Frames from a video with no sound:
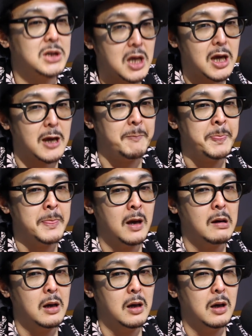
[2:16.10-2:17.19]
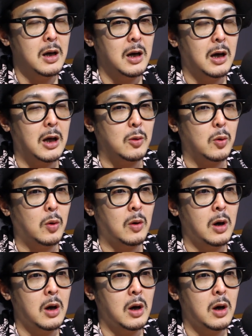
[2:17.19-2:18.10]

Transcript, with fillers: てあの